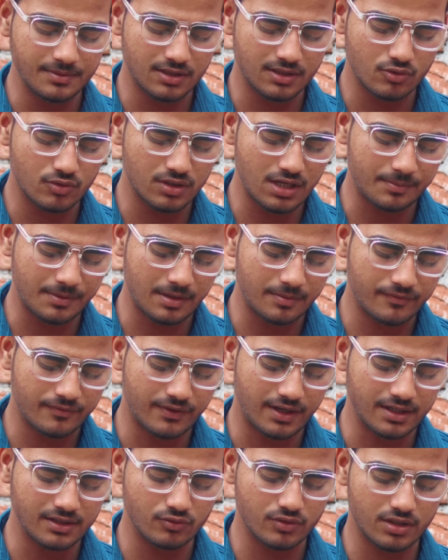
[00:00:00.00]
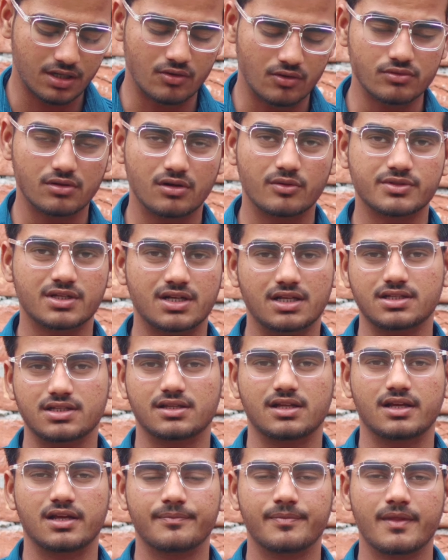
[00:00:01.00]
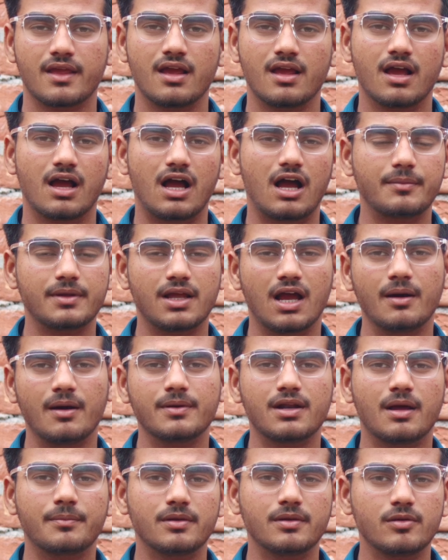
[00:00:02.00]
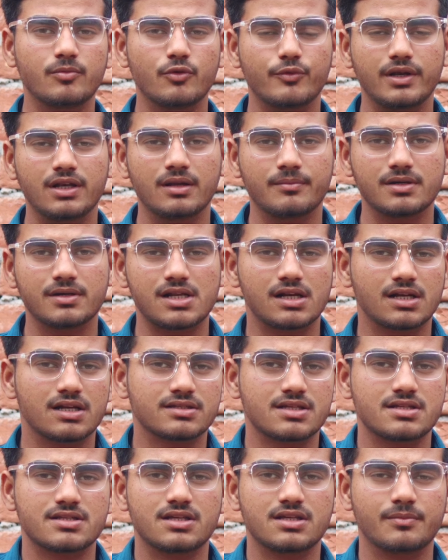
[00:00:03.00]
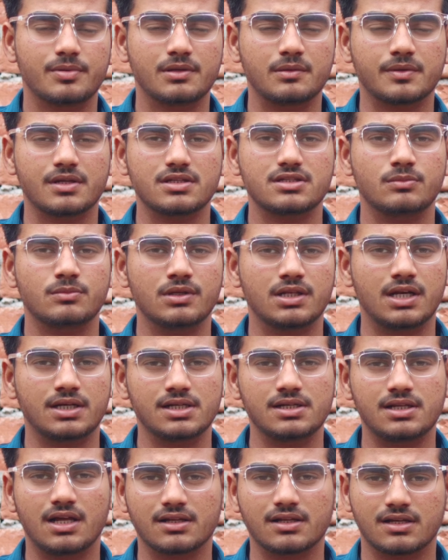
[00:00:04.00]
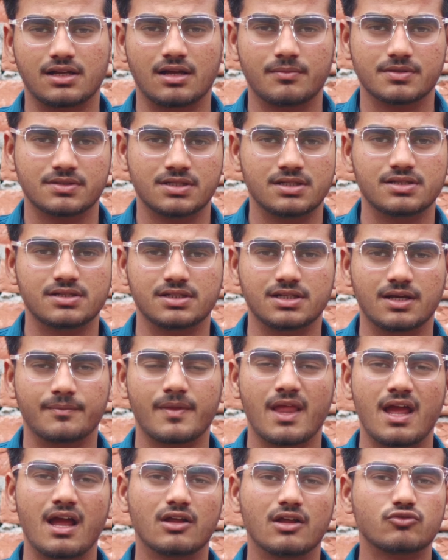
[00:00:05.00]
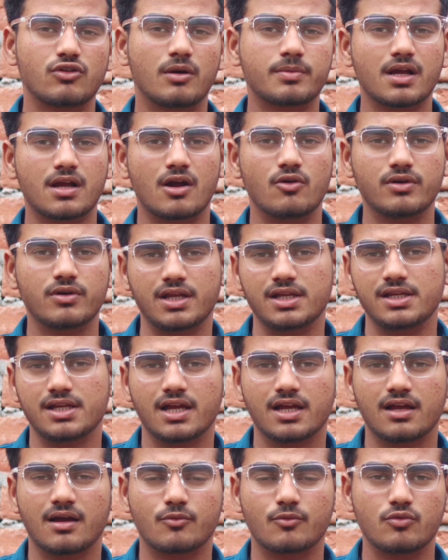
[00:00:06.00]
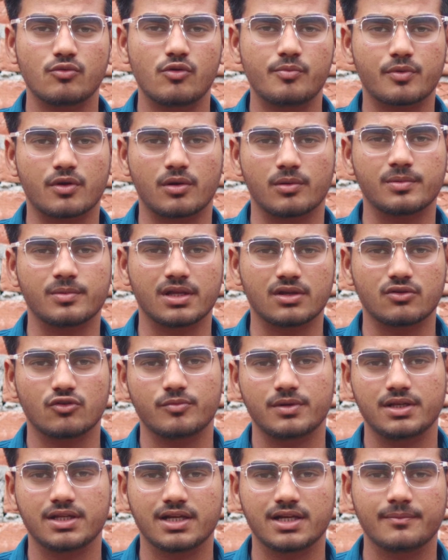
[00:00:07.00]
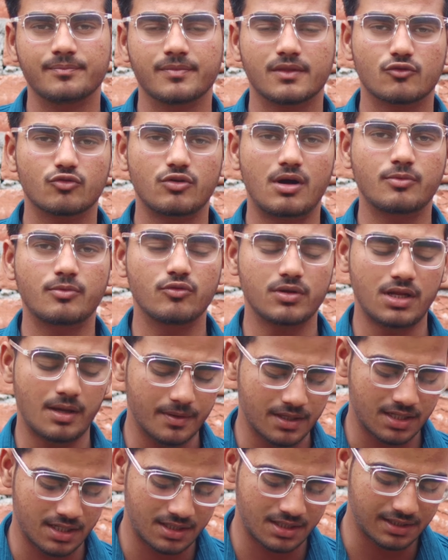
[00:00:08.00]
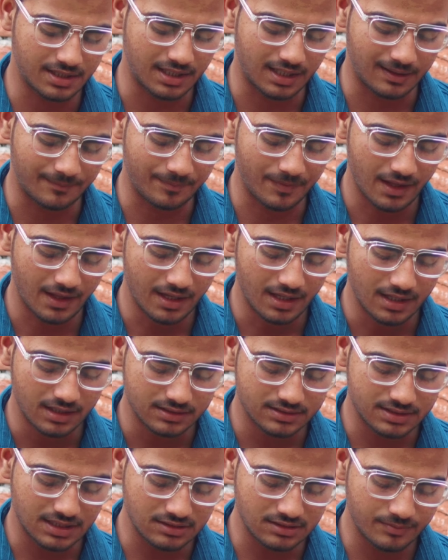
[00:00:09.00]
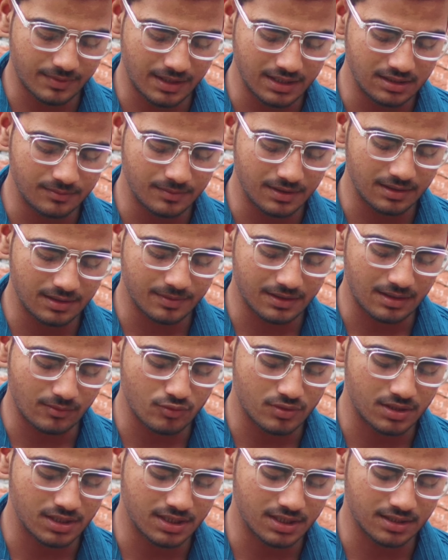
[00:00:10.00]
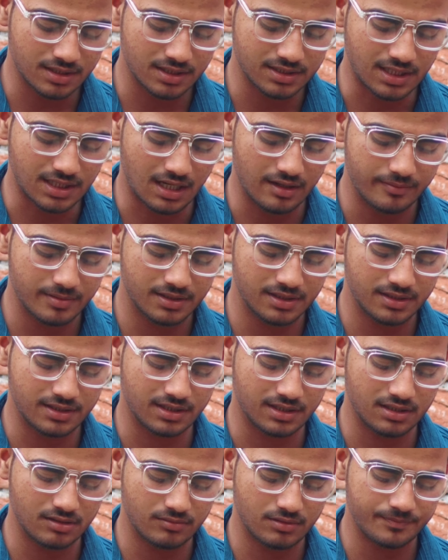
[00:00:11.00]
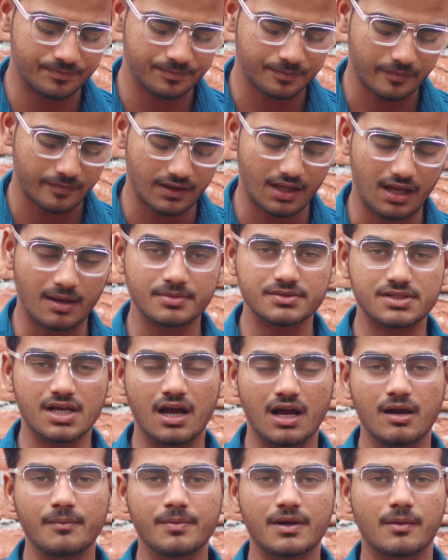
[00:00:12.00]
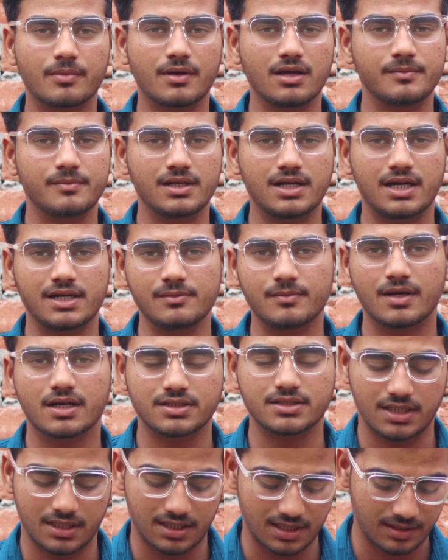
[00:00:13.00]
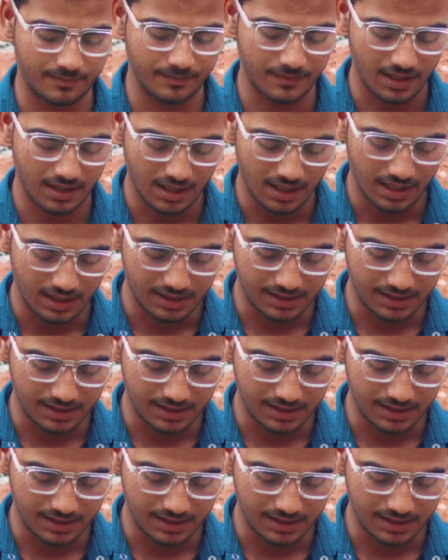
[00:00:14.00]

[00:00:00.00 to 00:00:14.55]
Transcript: आप देखोगे आप यहाँ पर फाइंड योर अकाउंट ऑप्शन आ जाता है अब यहाँ पर आपने मोबाइल नंबर डालकर सर्च किया फिर अपना जी मेल डालकर यहाँ पर सर्च किया तो आपका अकाउंट नहीं आया है आपको वो प्रॉब्लम देखने को मिल गया तो आपको यहाँ पर करना क्या है सर्च बाई ईमेल पर आपको क्लिक करना है यहाँ पर क्लिक करने के बाद अब जहाँ पर आपका ईमेल आईडी मांगा जा रहा है